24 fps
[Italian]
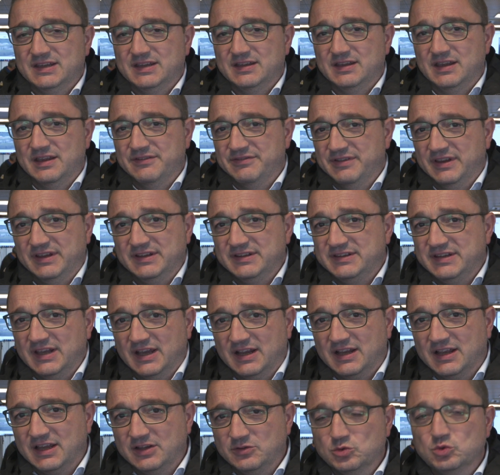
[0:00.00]
eventi
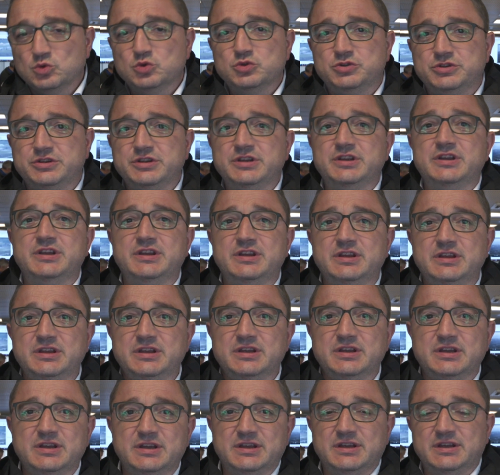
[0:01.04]
accaduti,
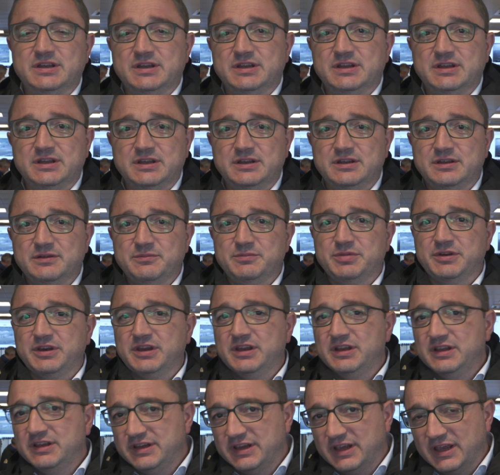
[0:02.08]
eh,
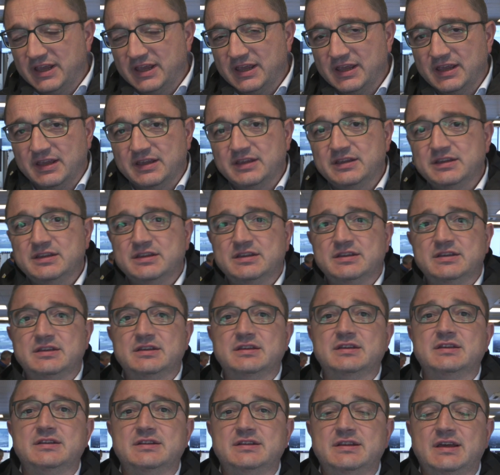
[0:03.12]
briglie
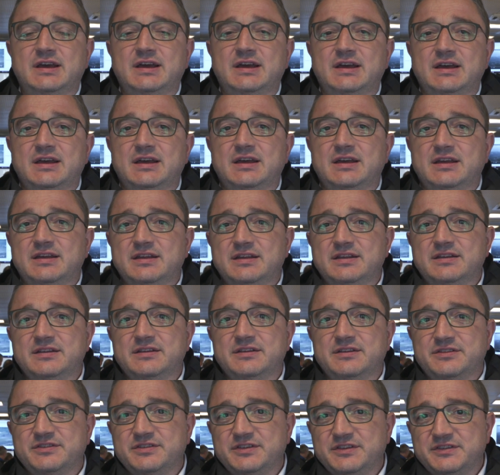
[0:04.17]
eh, da
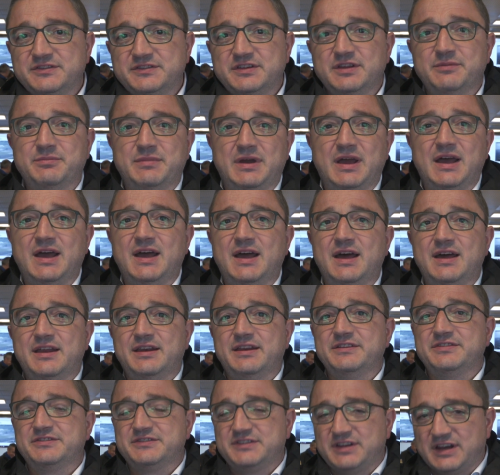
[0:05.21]

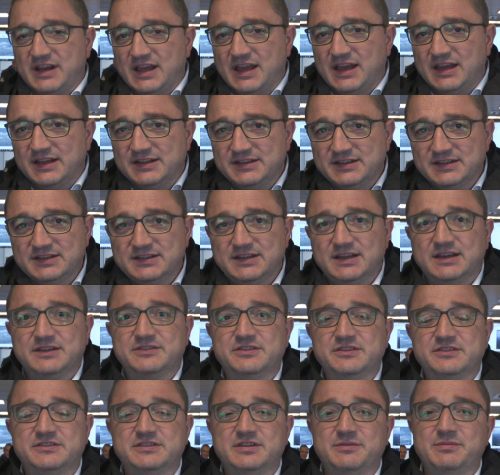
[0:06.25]
sistemare, strade da
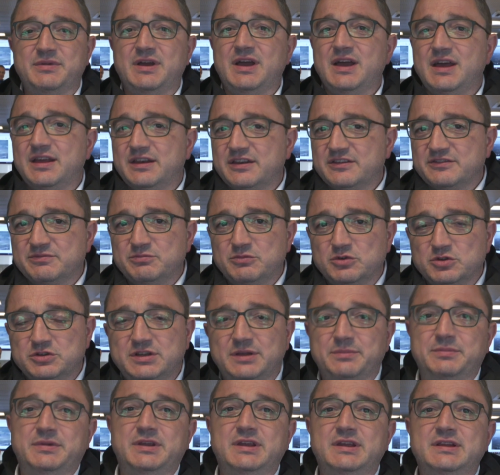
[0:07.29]
sistemare,
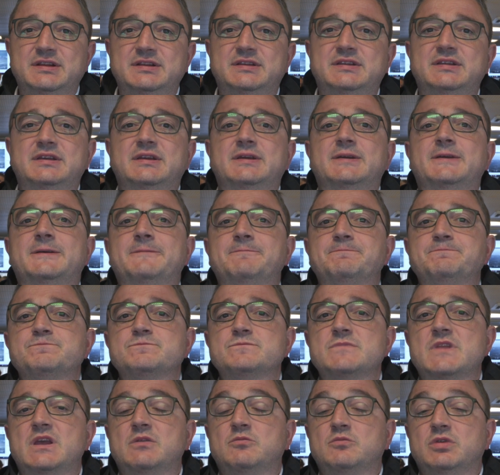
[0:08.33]
smottamenti e,
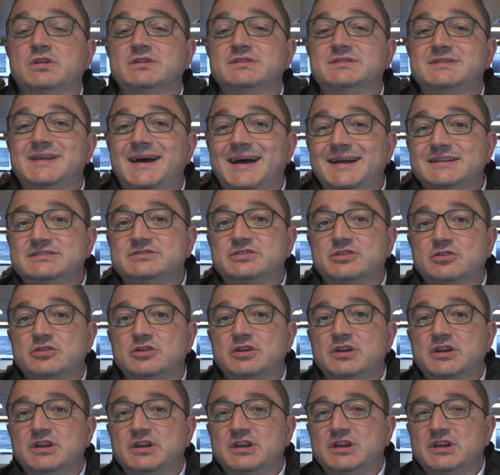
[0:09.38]
e quant'altro.
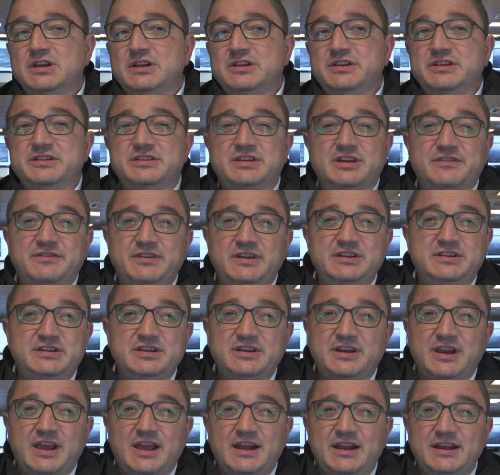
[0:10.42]
Gli interventi
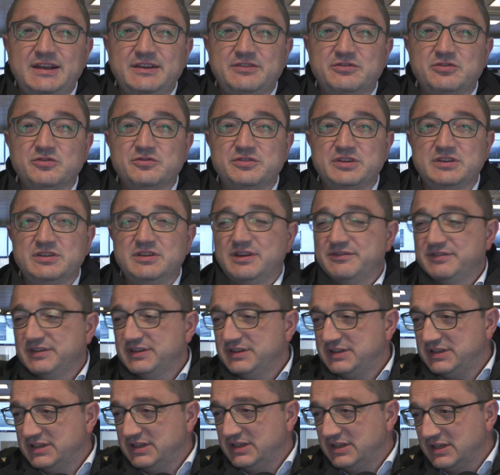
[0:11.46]
reali sono stati una
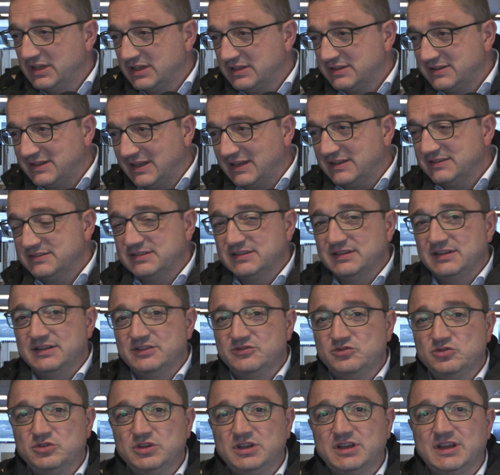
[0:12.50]
ventina, tanti nelle
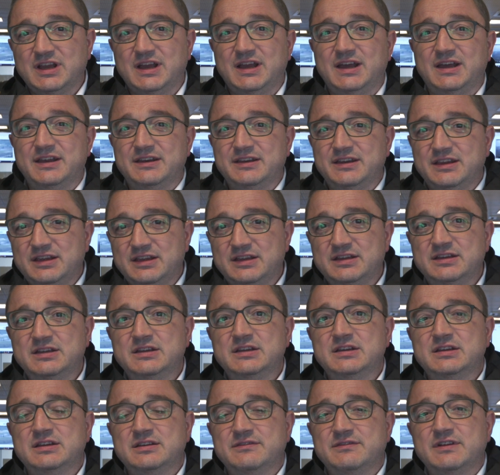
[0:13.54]
giudicarie,
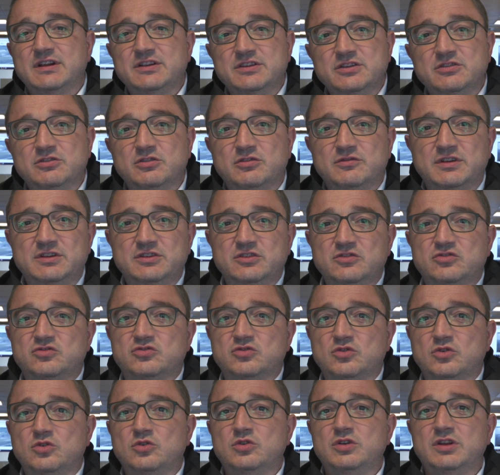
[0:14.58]
Val di Non, Val di
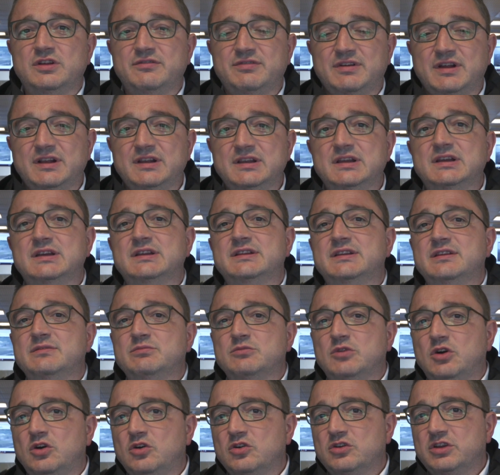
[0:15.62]
Sole, Val dei
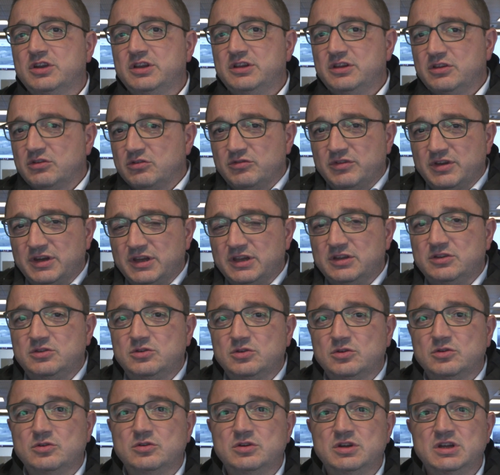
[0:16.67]
Mocchini,
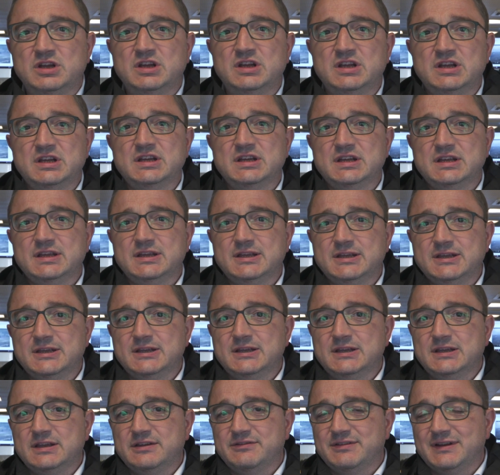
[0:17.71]
Roveretto
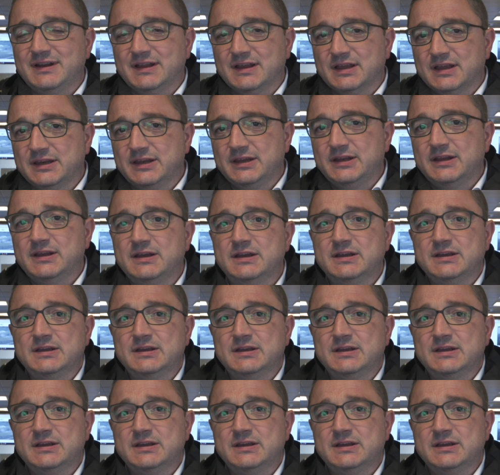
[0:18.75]
e Vallagarina.